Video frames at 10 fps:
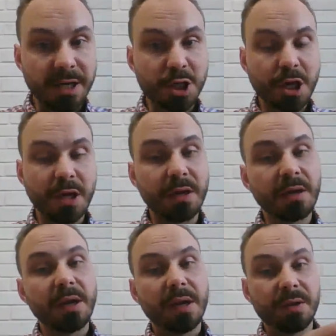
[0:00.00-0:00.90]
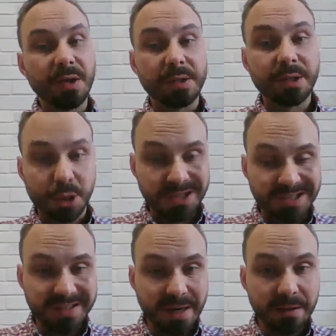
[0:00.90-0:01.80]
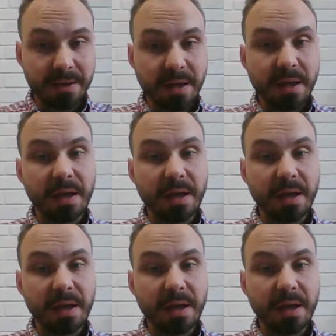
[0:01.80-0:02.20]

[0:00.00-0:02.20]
очки 360,